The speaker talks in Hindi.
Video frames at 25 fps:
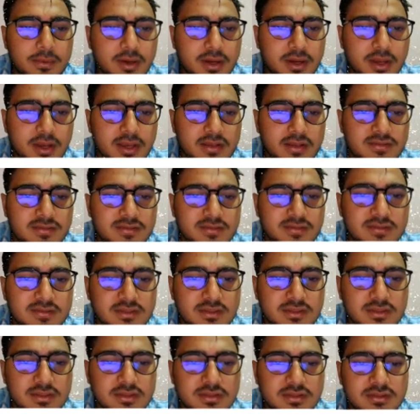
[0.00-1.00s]
आपका एस एस
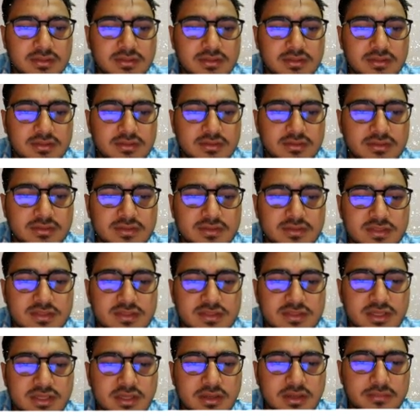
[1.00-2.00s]
सी सी
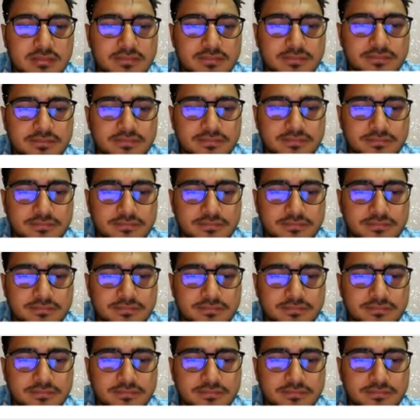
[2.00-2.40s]
जी एल